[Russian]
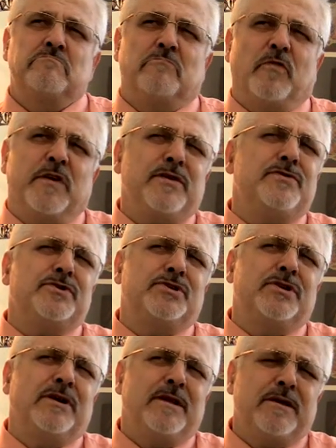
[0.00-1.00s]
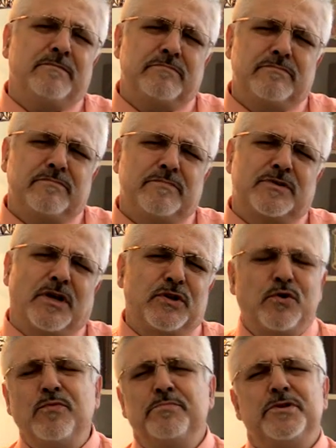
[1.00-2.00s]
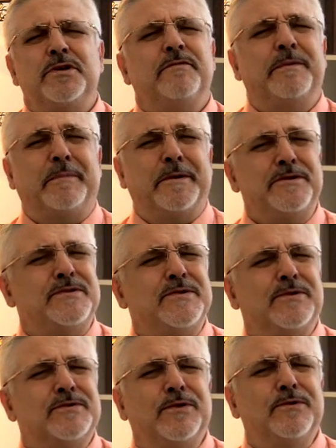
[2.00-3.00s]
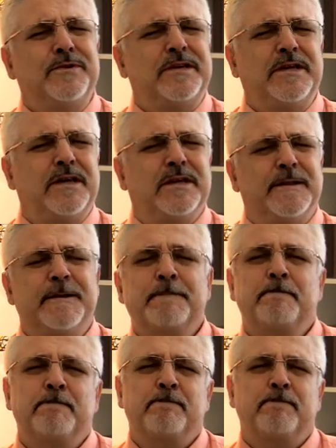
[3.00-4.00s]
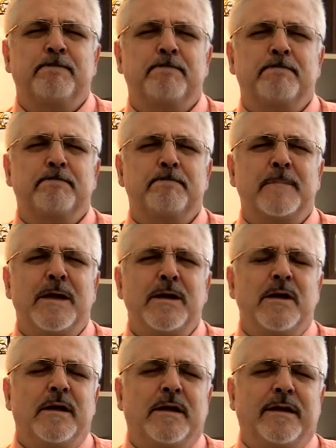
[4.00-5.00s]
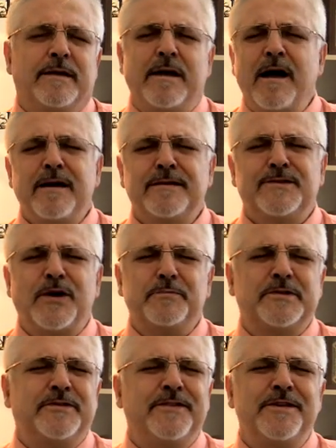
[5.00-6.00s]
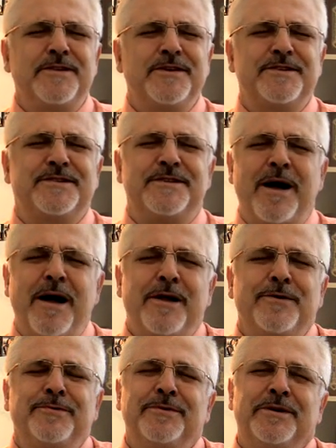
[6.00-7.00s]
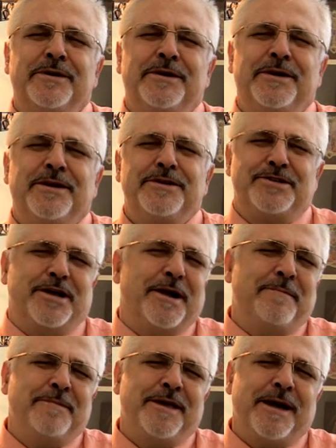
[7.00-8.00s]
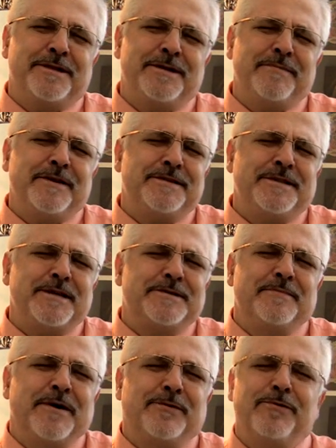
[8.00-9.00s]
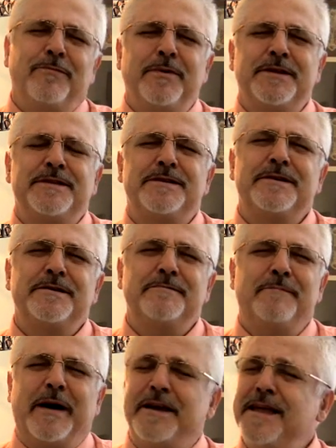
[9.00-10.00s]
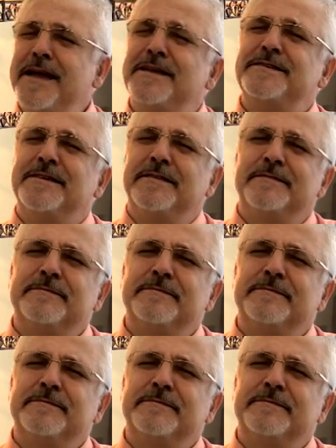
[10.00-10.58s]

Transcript: «Видишь ли, — задумчиво произнес Лухин, — я, собственно, не знаю, чем я тебе здесь могу быть полезен.